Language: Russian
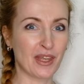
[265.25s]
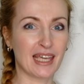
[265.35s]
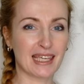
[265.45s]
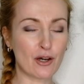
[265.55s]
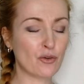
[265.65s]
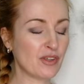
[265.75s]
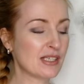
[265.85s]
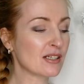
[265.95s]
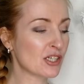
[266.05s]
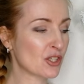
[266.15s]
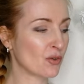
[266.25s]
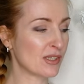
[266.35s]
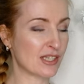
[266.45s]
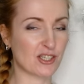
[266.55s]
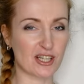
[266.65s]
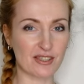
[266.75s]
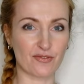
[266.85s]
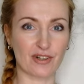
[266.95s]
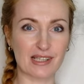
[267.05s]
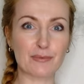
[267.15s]
и я увидела что он сейчас
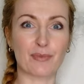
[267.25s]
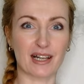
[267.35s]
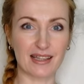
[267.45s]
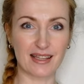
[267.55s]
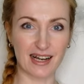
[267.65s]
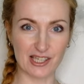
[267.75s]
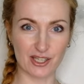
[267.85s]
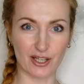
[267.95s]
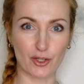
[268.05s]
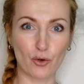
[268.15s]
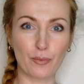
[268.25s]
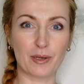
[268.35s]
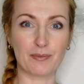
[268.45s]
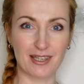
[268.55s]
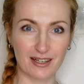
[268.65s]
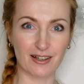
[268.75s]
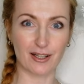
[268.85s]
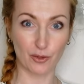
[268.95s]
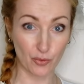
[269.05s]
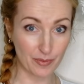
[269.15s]
в распродаже кто в
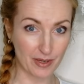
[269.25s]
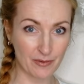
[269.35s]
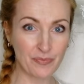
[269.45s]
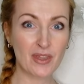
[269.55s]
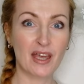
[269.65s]
премьер-клубе